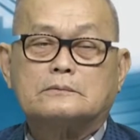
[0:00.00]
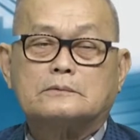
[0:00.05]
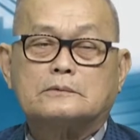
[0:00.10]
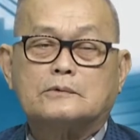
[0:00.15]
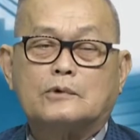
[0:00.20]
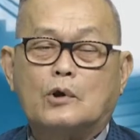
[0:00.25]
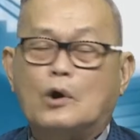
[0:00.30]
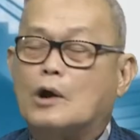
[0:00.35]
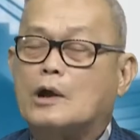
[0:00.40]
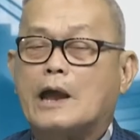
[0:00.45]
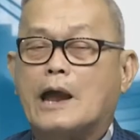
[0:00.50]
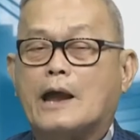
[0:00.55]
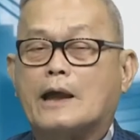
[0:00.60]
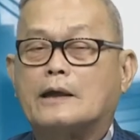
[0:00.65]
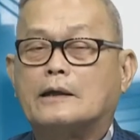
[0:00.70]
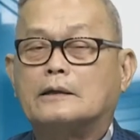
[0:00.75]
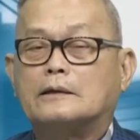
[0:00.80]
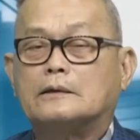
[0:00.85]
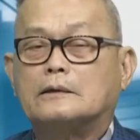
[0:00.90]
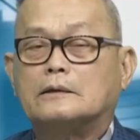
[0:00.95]
khó khăn
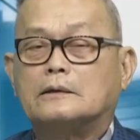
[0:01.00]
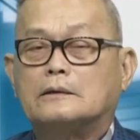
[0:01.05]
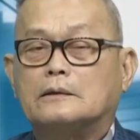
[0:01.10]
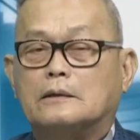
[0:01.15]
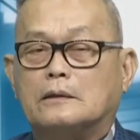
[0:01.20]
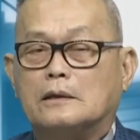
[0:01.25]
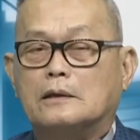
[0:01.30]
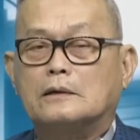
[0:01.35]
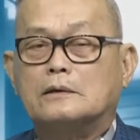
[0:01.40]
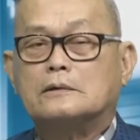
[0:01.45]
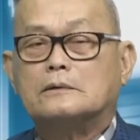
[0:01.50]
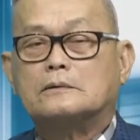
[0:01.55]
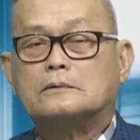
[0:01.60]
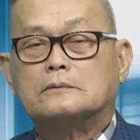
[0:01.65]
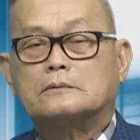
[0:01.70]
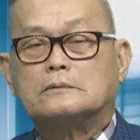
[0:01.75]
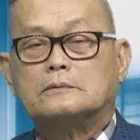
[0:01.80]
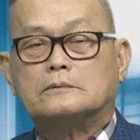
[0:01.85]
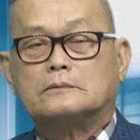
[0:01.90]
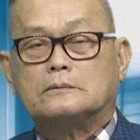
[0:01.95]
nhưng
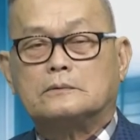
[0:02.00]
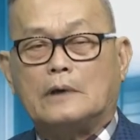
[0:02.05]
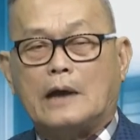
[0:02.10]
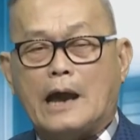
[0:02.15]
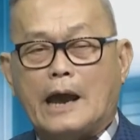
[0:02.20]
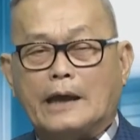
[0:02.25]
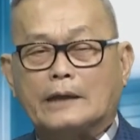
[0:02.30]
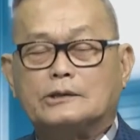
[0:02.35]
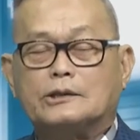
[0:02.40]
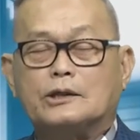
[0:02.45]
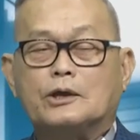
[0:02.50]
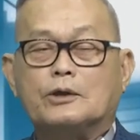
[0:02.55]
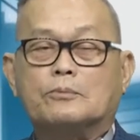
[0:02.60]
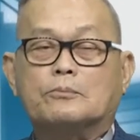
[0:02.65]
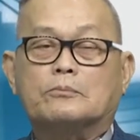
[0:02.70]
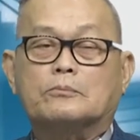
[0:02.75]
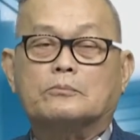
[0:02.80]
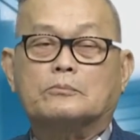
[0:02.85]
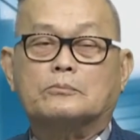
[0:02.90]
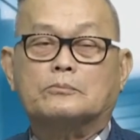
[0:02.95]
hãy
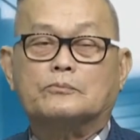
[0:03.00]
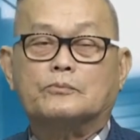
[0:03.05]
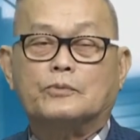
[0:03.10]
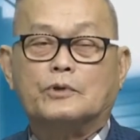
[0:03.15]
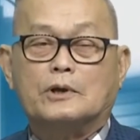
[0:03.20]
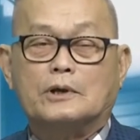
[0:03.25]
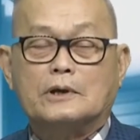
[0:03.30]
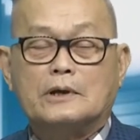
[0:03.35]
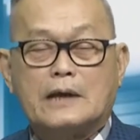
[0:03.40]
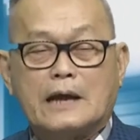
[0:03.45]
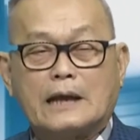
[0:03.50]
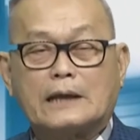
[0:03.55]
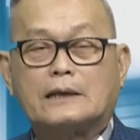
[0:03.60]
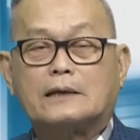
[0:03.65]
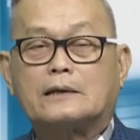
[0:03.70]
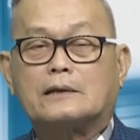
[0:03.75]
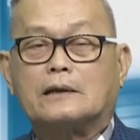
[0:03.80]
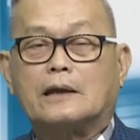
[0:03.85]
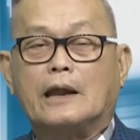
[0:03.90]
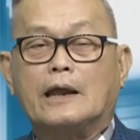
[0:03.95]
tìm những cách
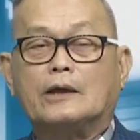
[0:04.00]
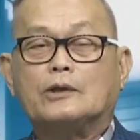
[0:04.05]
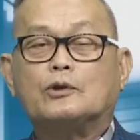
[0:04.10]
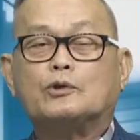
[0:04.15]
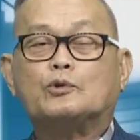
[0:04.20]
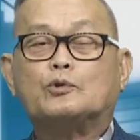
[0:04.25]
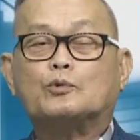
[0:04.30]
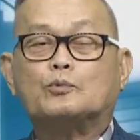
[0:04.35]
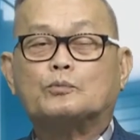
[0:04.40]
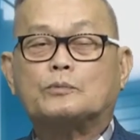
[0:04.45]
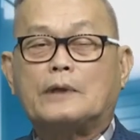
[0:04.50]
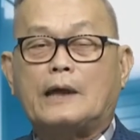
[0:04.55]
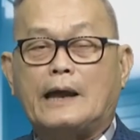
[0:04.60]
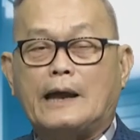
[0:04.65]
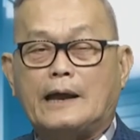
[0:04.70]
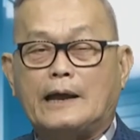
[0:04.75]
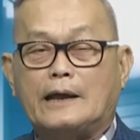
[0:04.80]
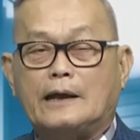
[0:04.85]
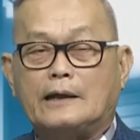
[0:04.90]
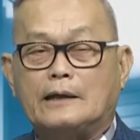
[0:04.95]
để cho chúng
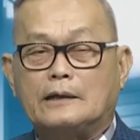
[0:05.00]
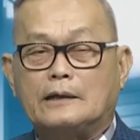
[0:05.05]
ta